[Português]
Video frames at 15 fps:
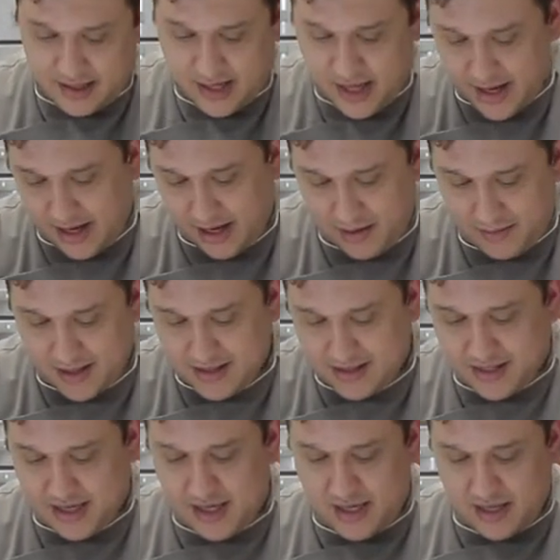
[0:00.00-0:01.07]
aqui é aquela
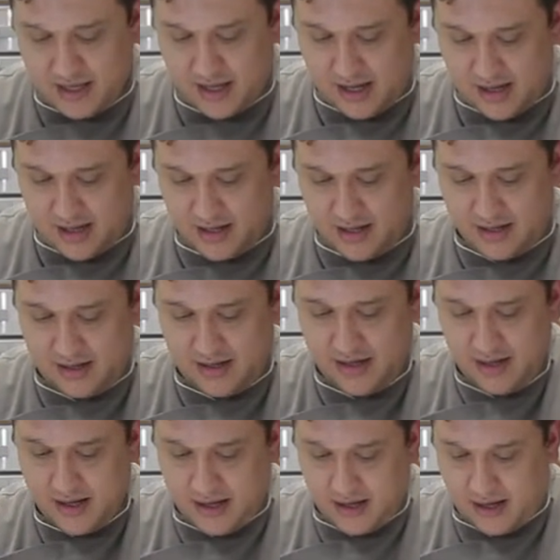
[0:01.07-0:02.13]
massinha, tá?
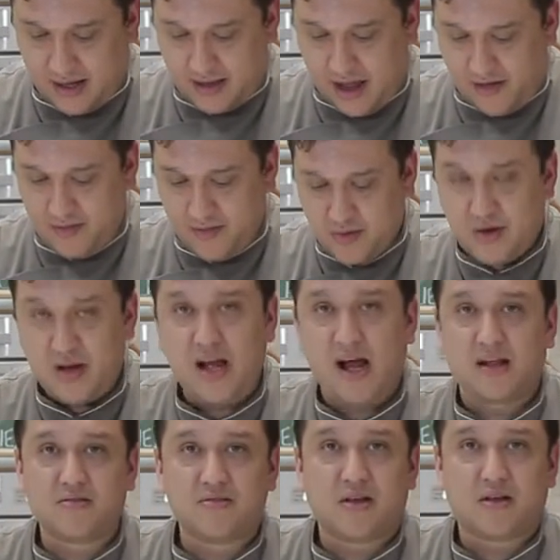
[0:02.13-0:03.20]
Que estava
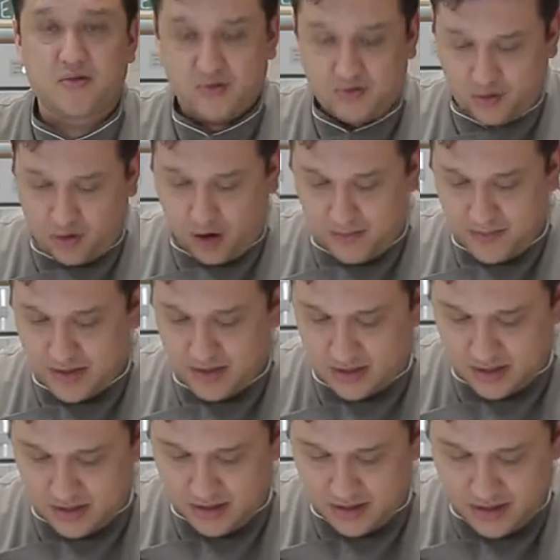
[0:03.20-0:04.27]
embrulhado da
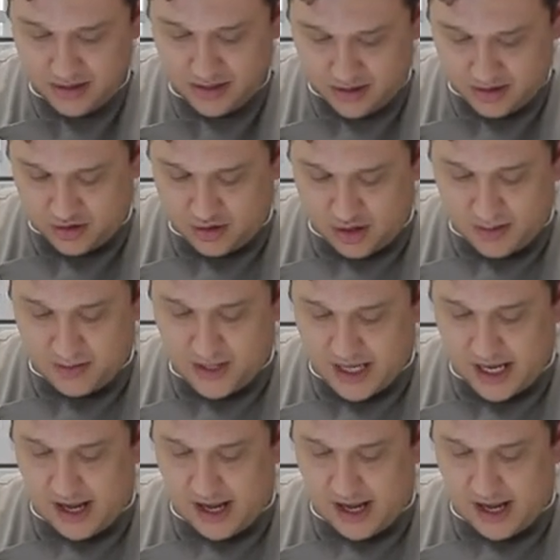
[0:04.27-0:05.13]
cornucópias. Só abrir